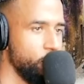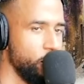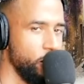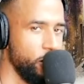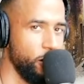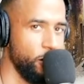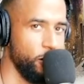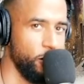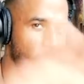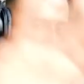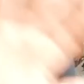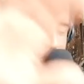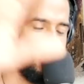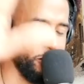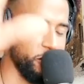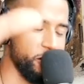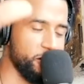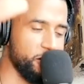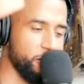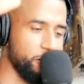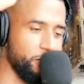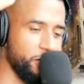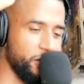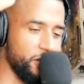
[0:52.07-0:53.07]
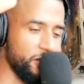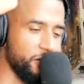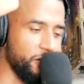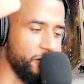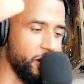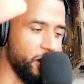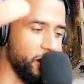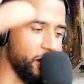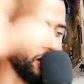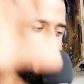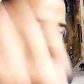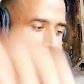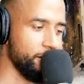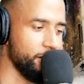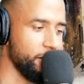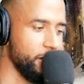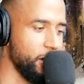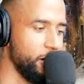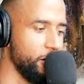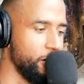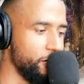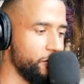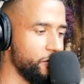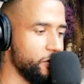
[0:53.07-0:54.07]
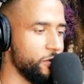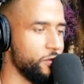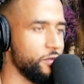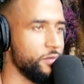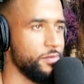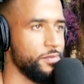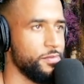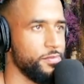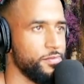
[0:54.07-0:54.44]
One love, rest in peace, Vera. I love you.